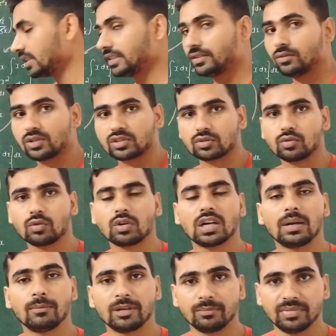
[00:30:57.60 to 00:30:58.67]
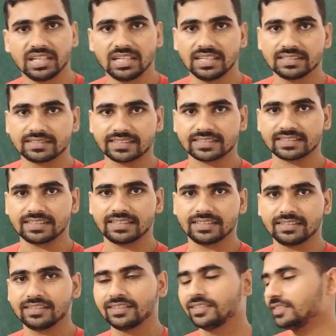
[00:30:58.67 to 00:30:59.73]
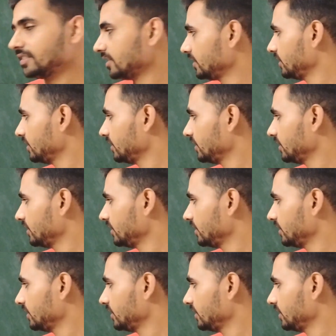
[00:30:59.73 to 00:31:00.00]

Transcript: वाले टेन इनवर्स को कॉमन भी ले सकते हैं